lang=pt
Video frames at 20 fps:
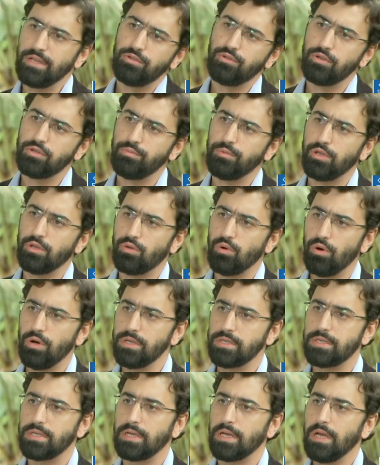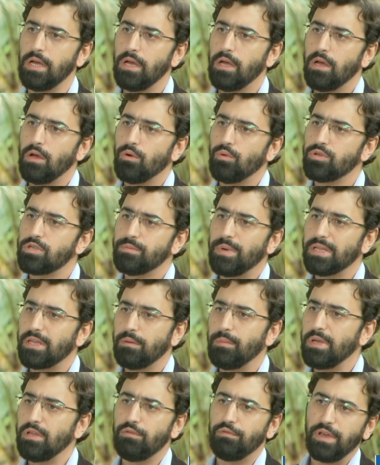2012, o
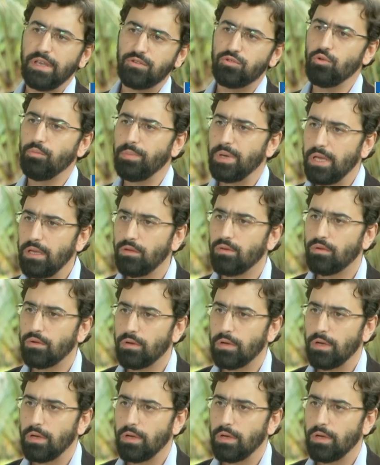desmatamento vem subindo. O